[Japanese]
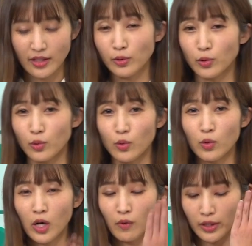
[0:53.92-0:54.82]
手の
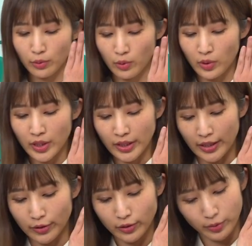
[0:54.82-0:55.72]
甲側の
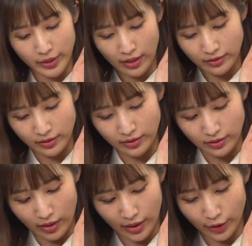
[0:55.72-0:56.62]
手首関
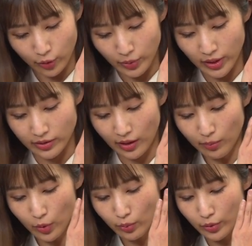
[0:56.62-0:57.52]
節から指
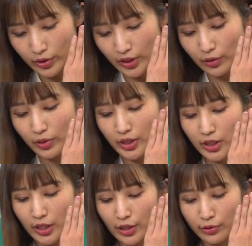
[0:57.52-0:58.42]
3本分下の位置
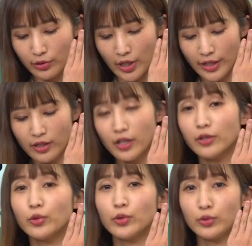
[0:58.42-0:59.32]
にある外
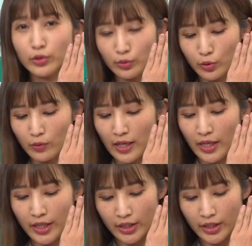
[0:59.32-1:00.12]
観というツボは